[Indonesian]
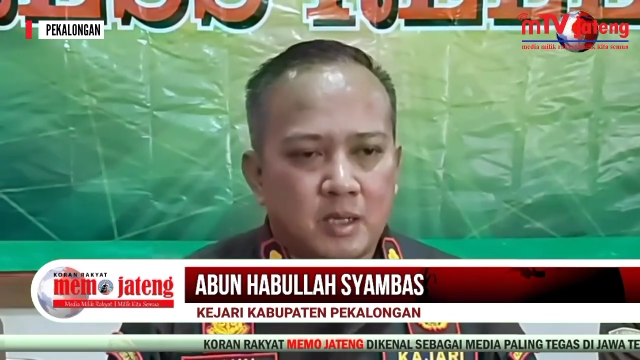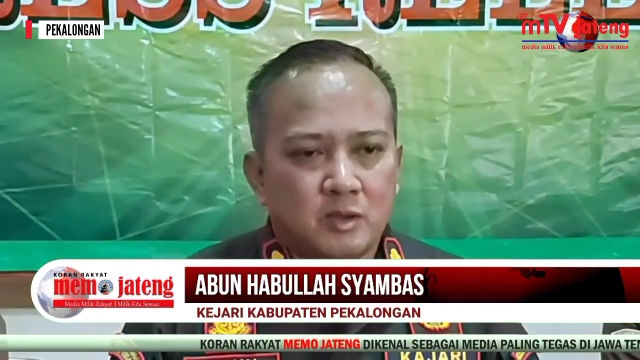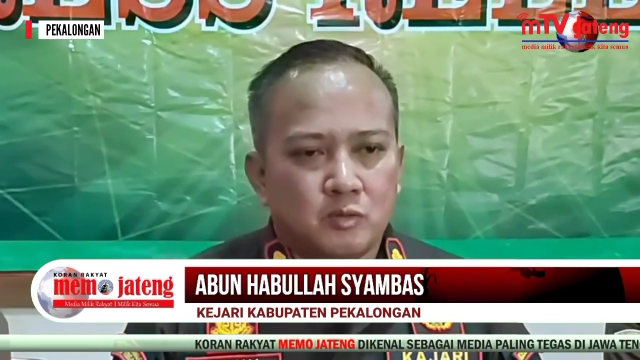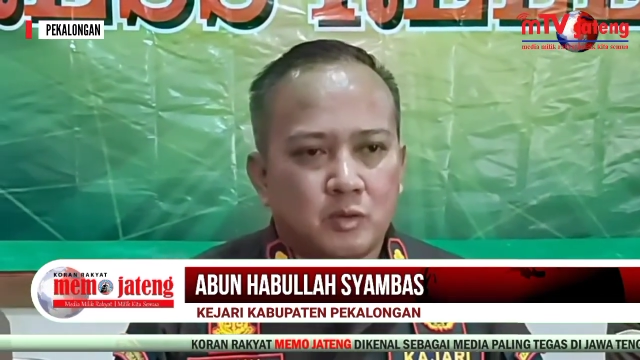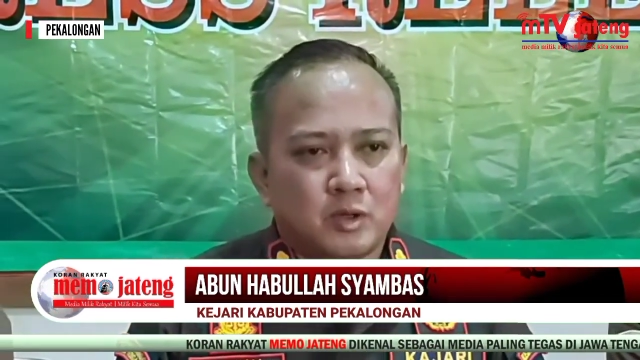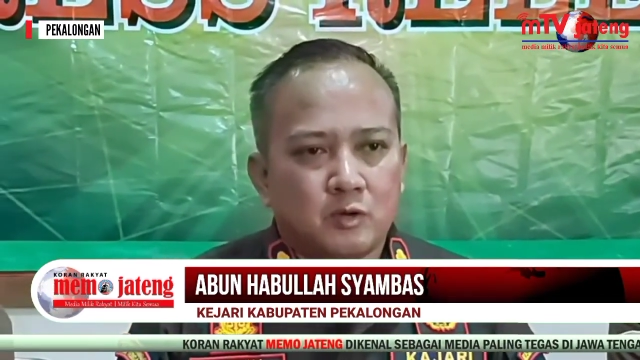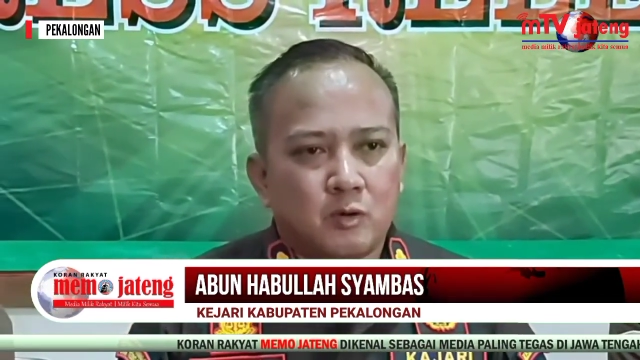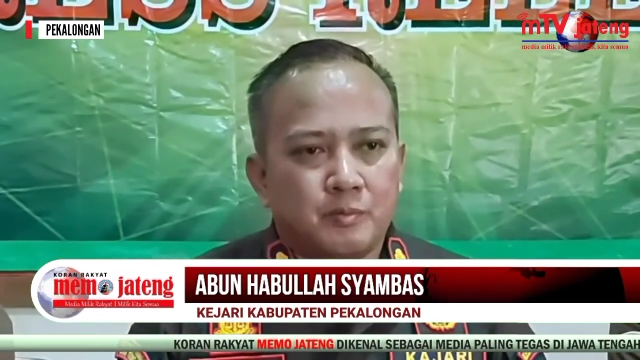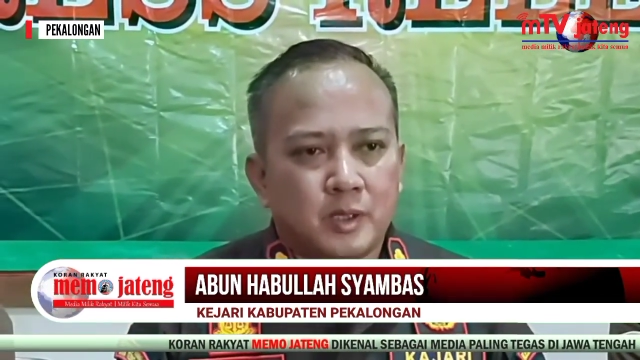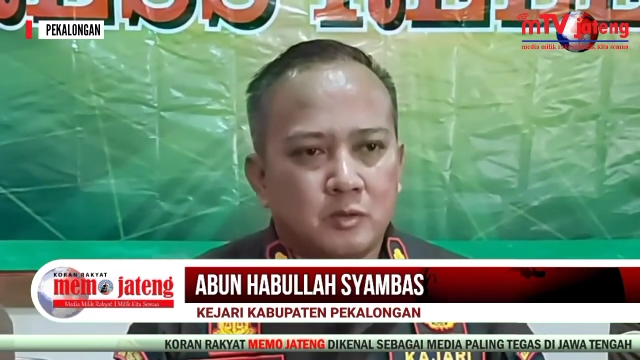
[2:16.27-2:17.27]
bantuan
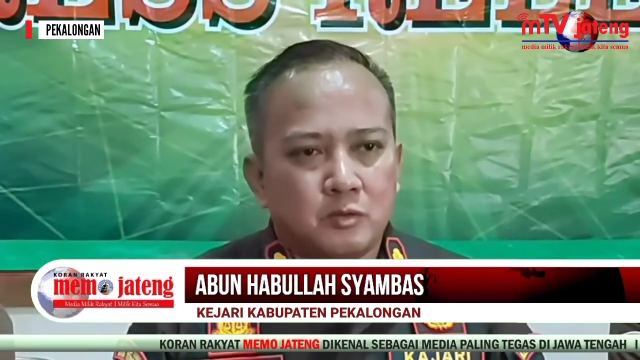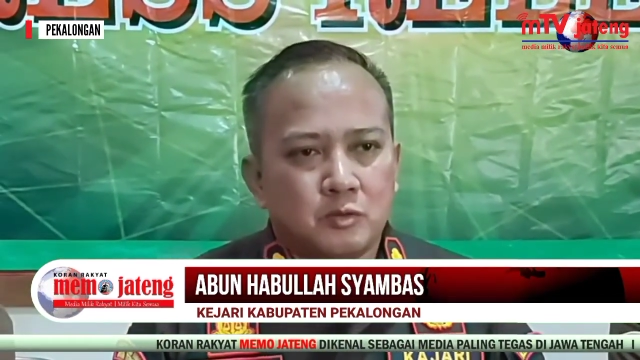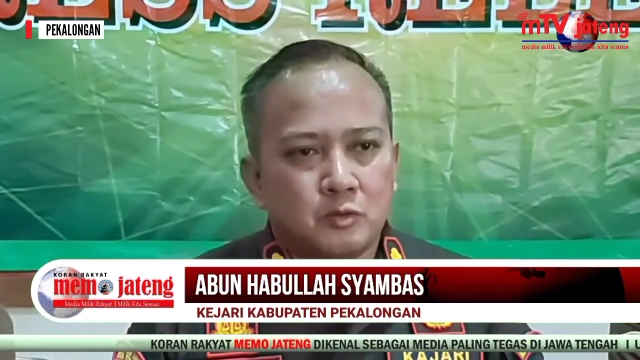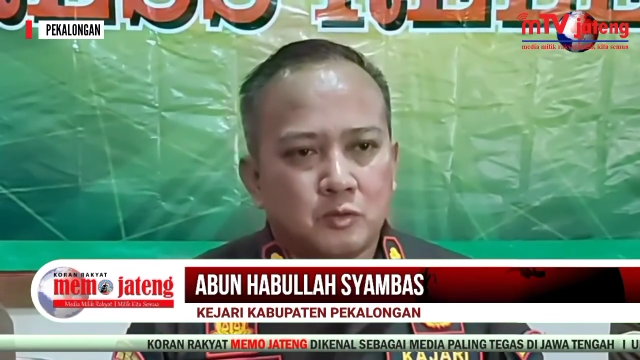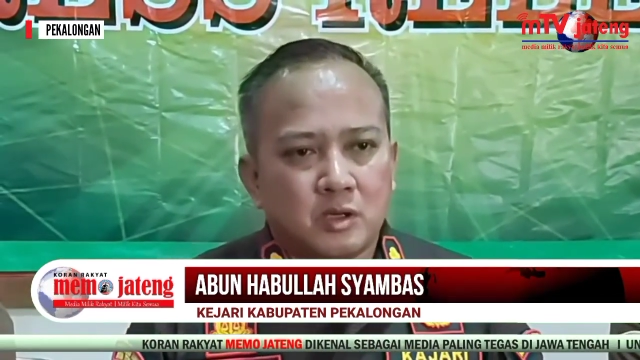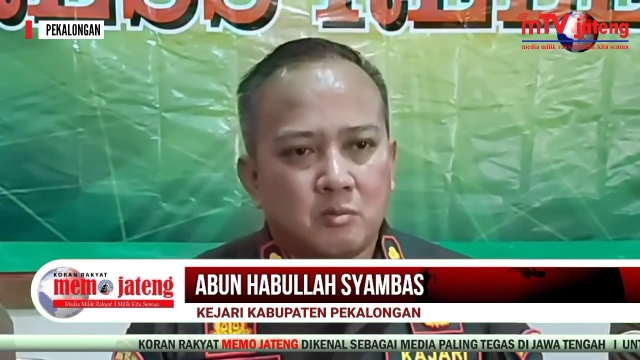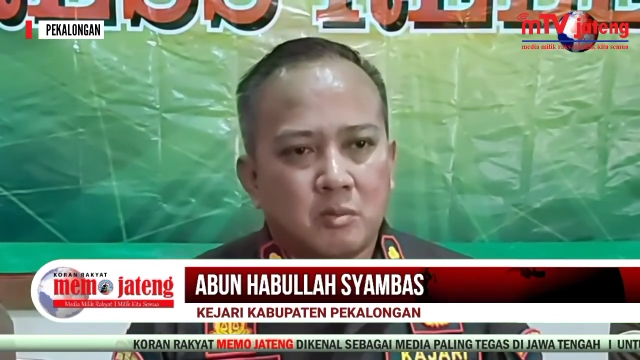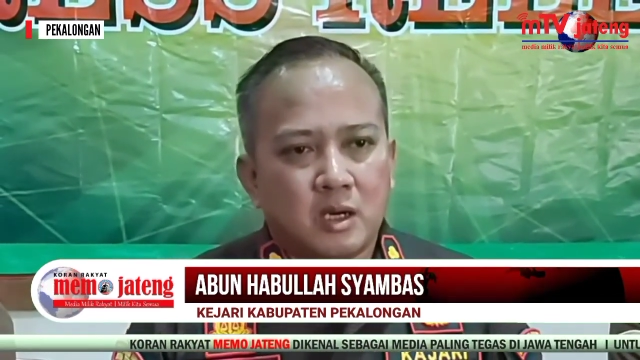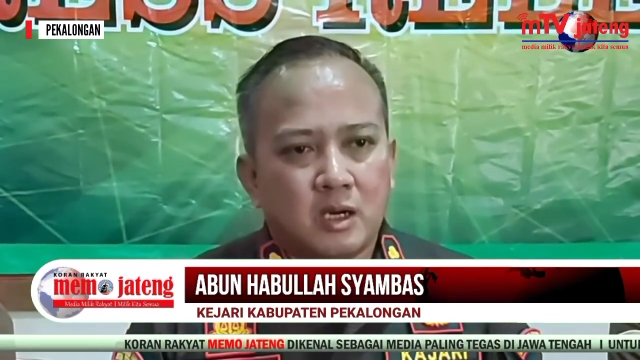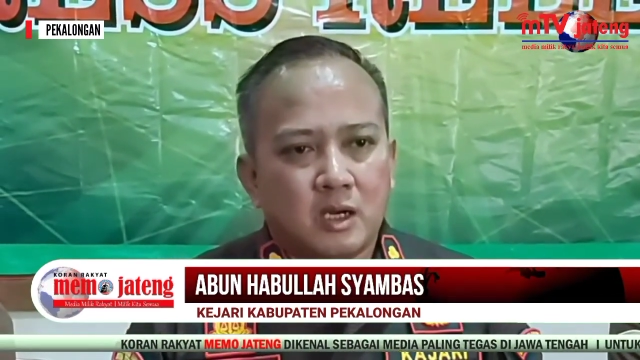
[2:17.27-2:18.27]
COVID untuk
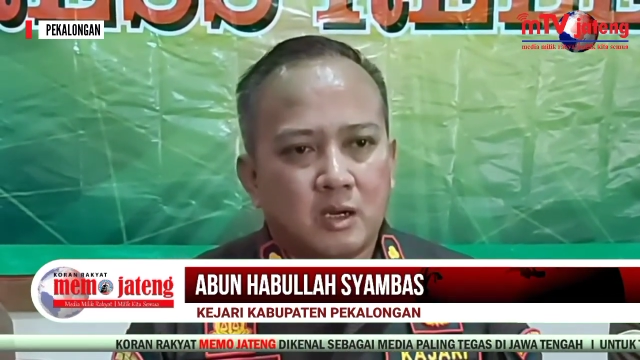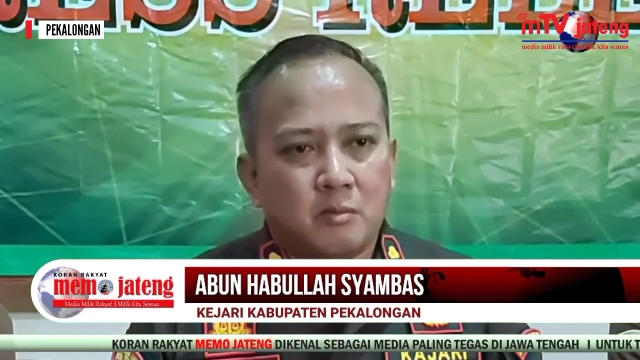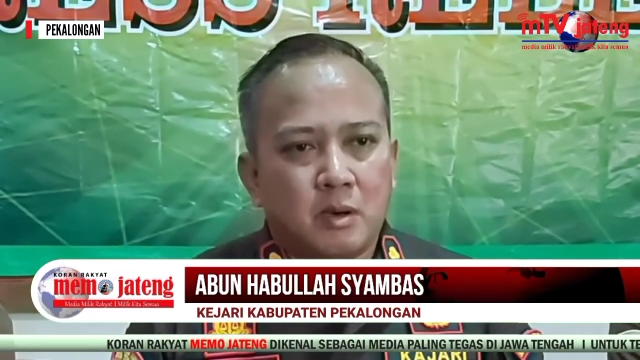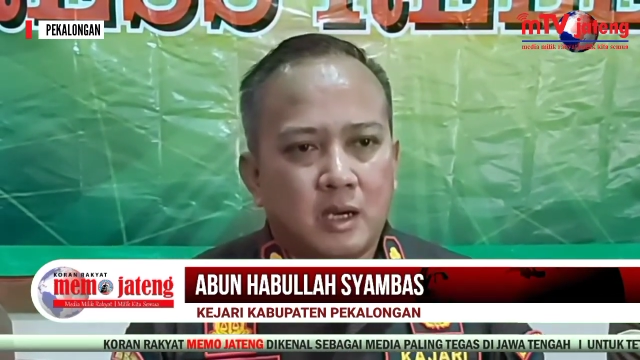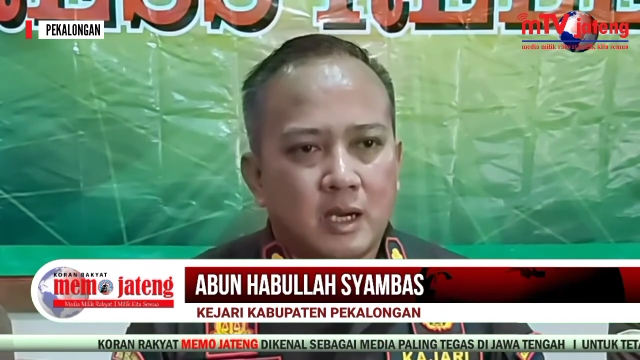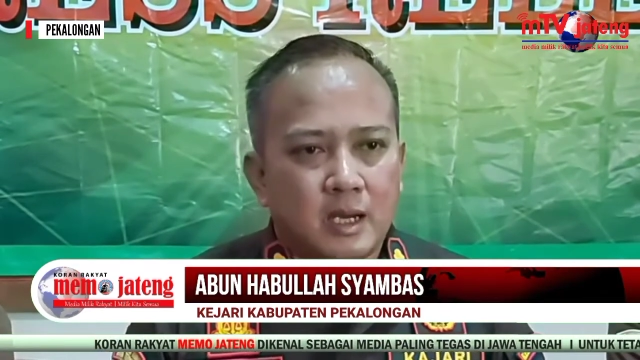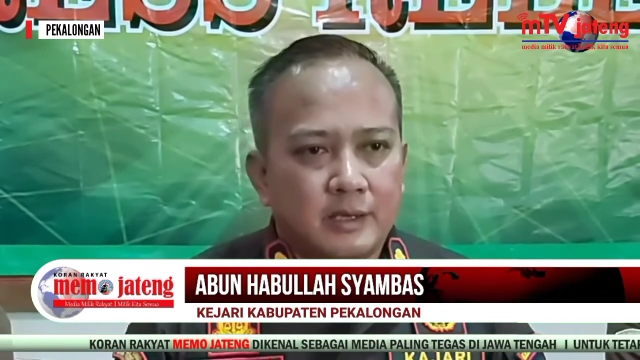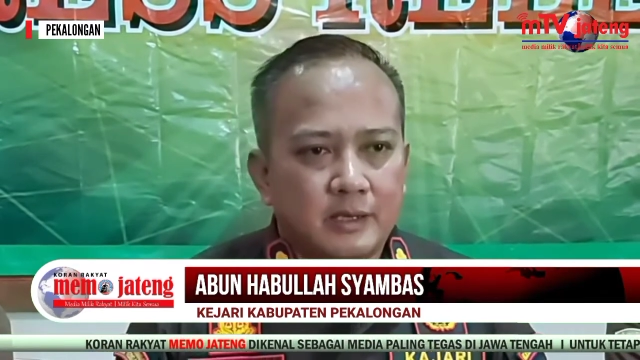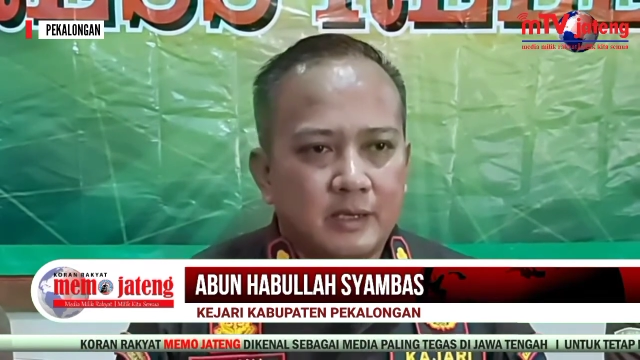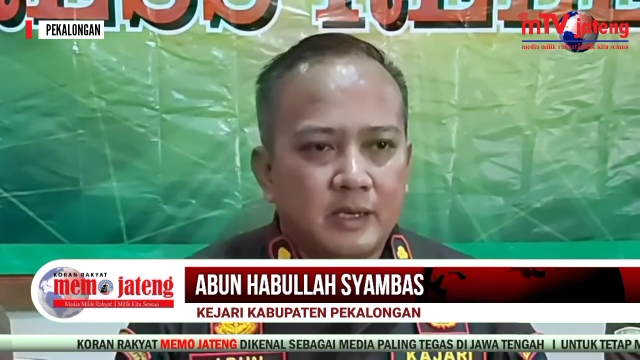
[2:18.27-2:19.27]
lembaga-lembaga
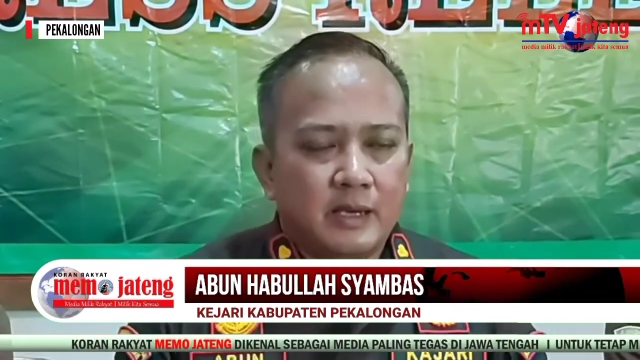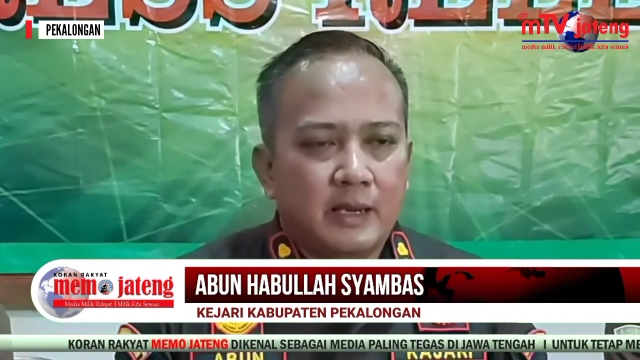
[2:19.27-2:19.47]
di